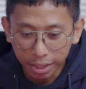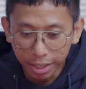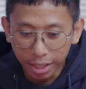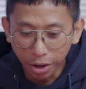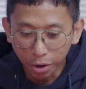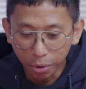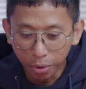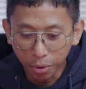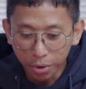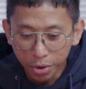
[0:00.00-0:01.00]
Ini
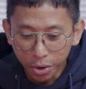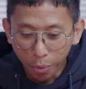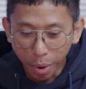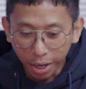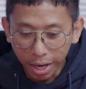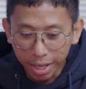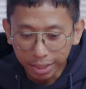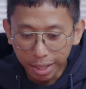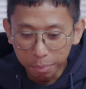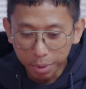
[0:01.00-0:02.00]
kalau warna
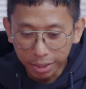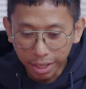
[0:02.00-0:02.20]
hitam nggak